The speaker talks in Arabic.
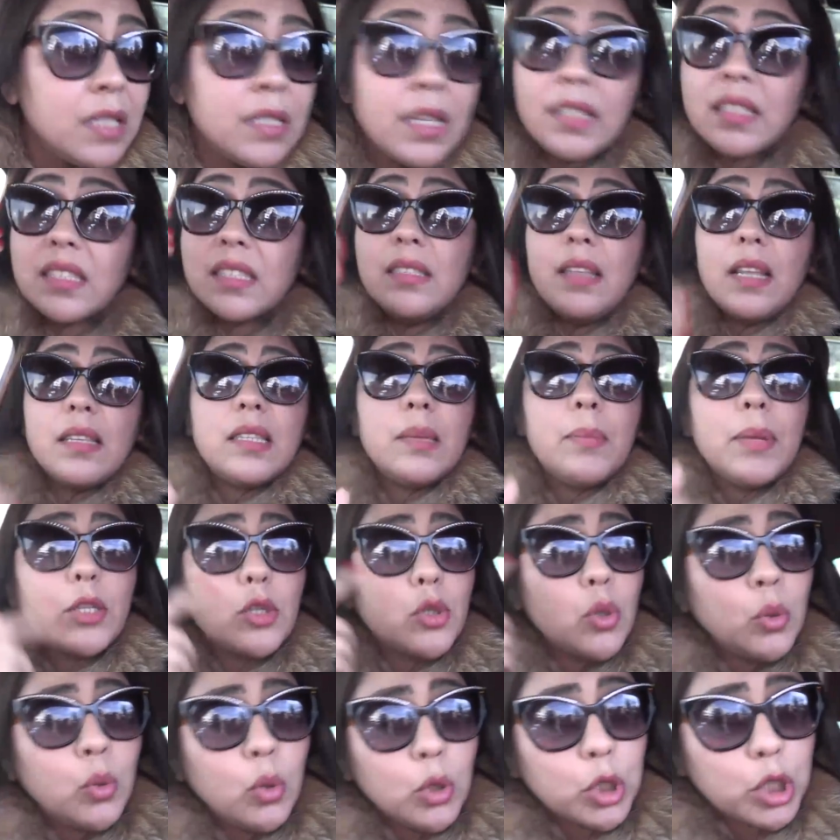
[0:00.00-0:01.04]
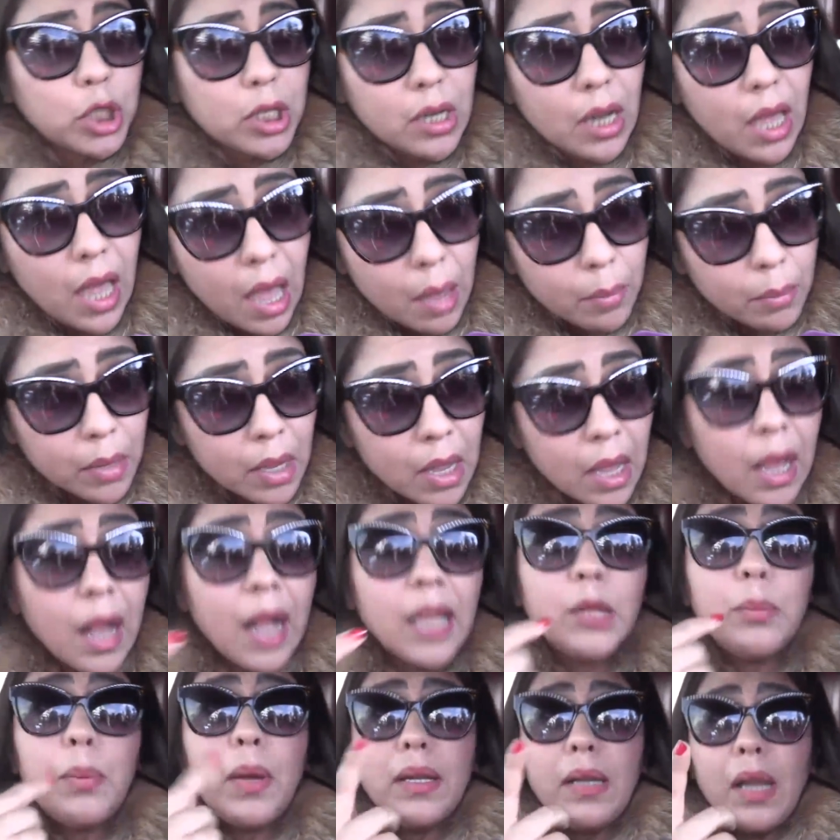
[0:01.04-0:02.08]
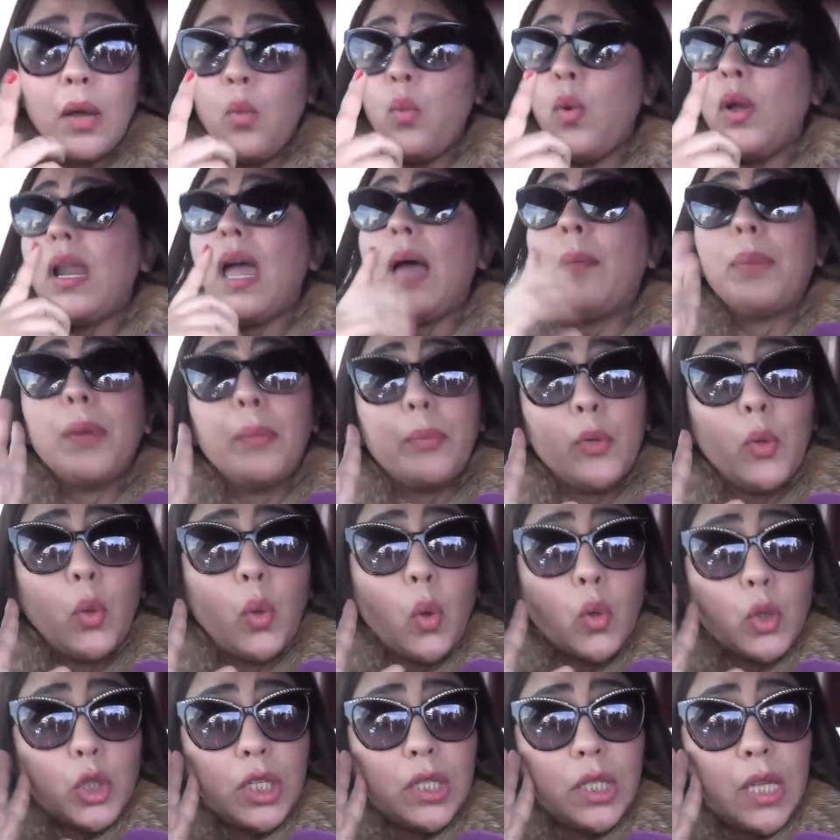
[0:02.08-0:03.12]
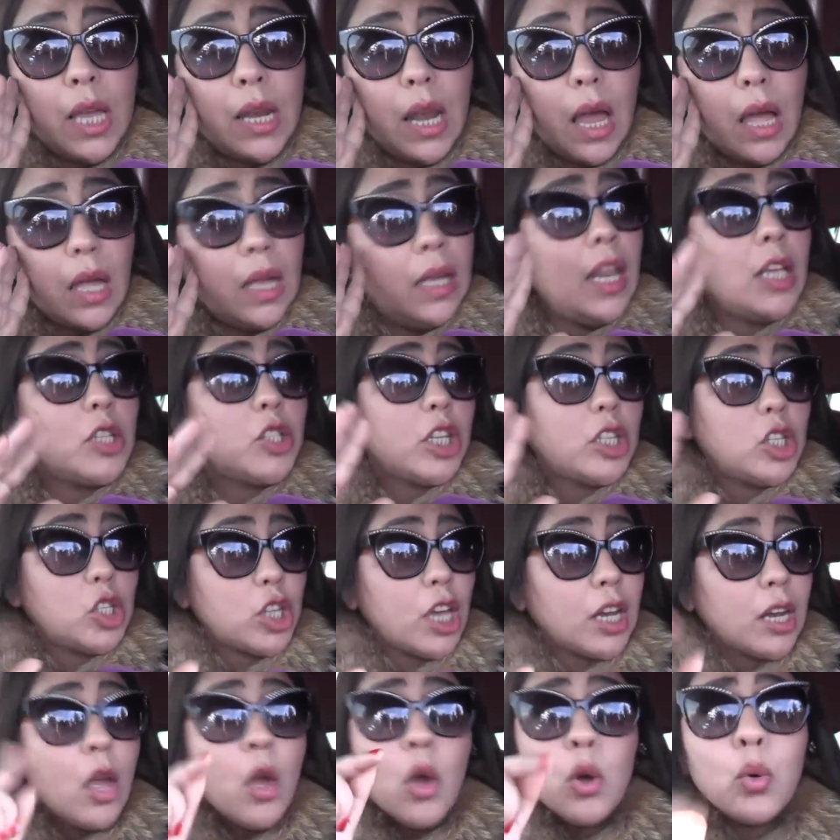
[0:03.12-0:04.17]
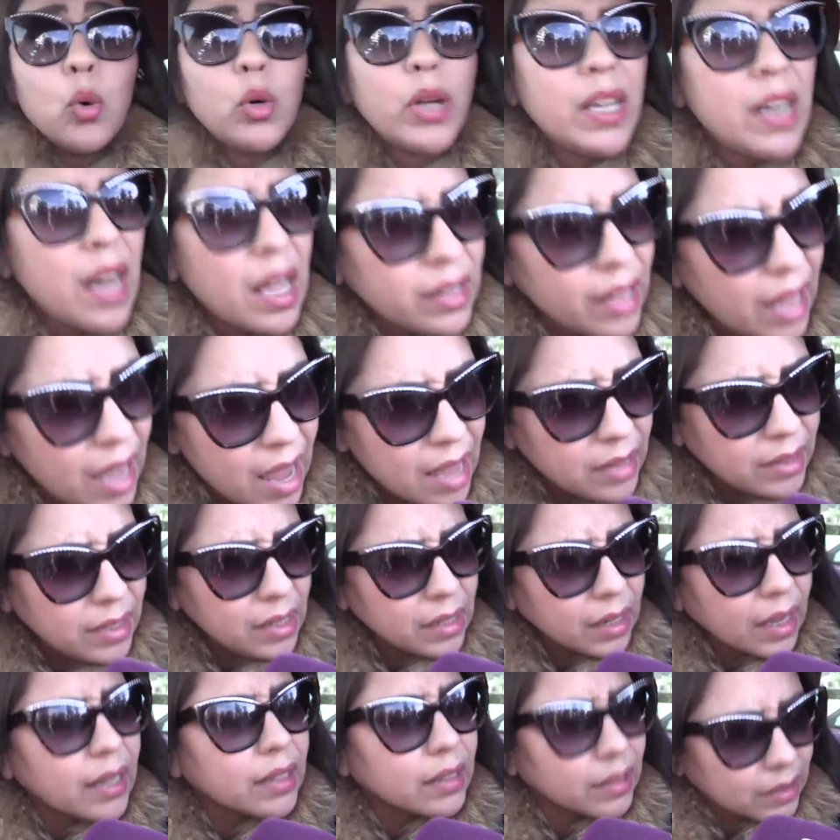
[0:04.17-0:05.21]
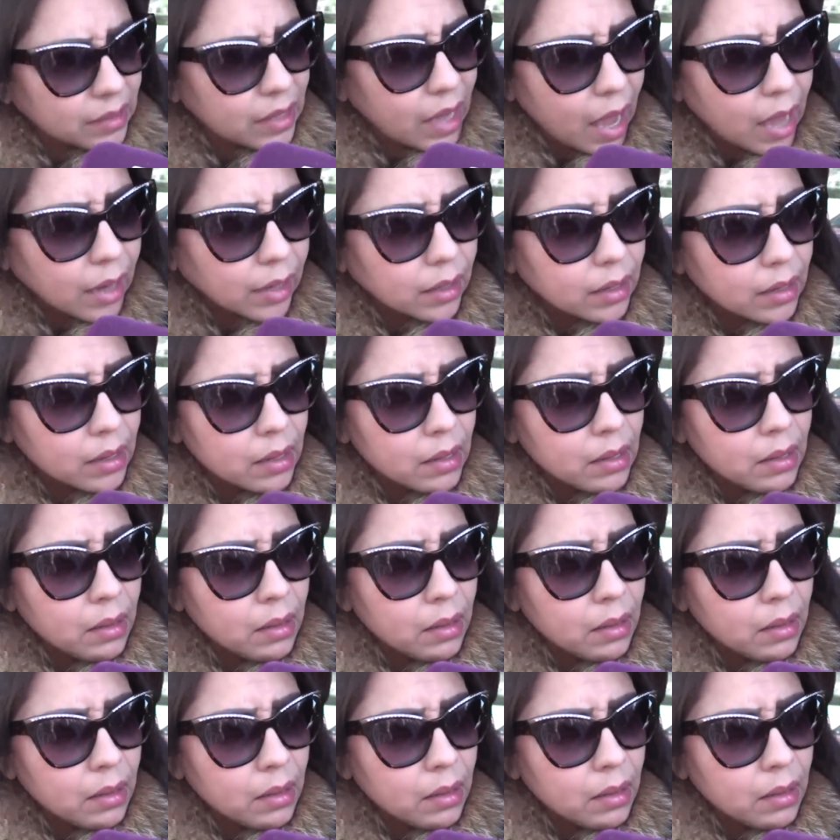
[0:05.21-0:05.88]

تتسنى حتى 29 عام عاد بان هو الاب البيولوجي ديالها على 6 شهر وكان هاد عادل خدار